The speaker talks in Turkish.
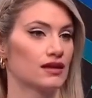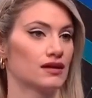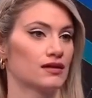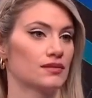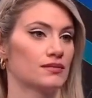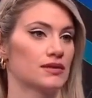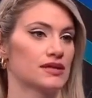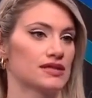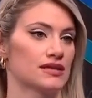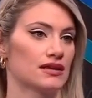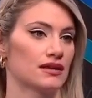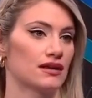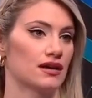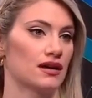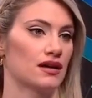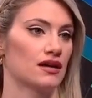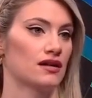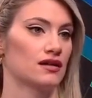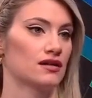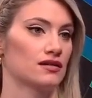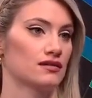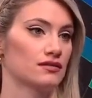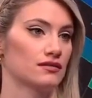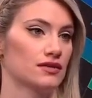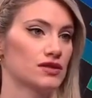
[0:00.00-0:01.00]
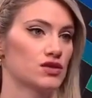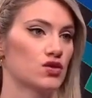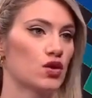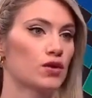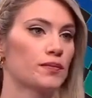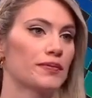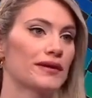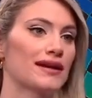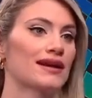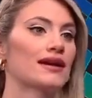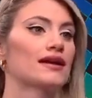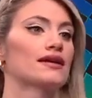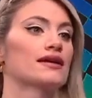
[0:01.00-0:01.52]
Mesela Vitor
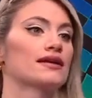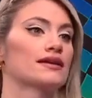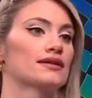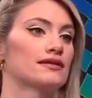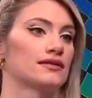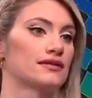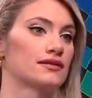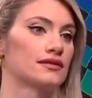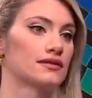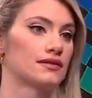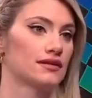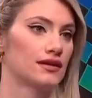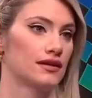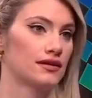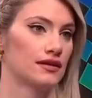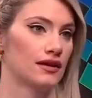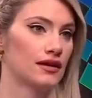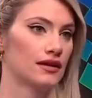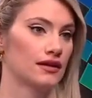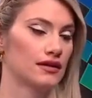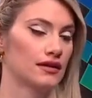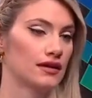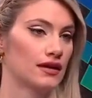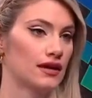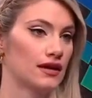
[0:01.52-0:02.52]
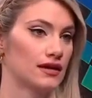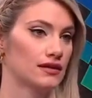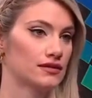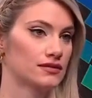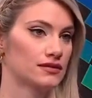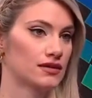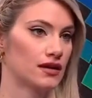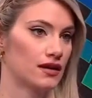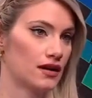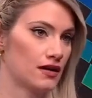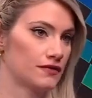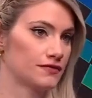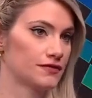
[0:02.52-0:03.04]
Pereira gittiğinde de
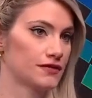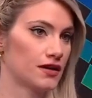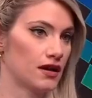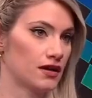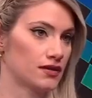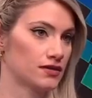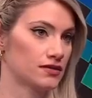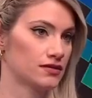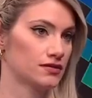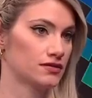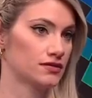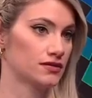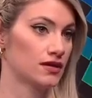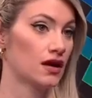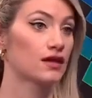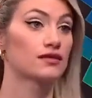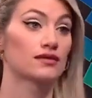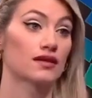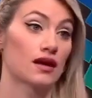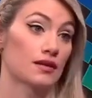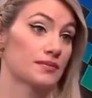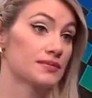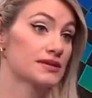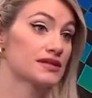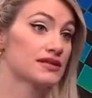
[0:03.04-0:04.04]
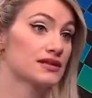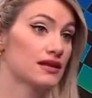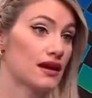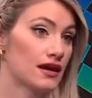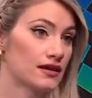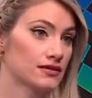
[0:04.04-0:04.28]
taraftar hatta bizler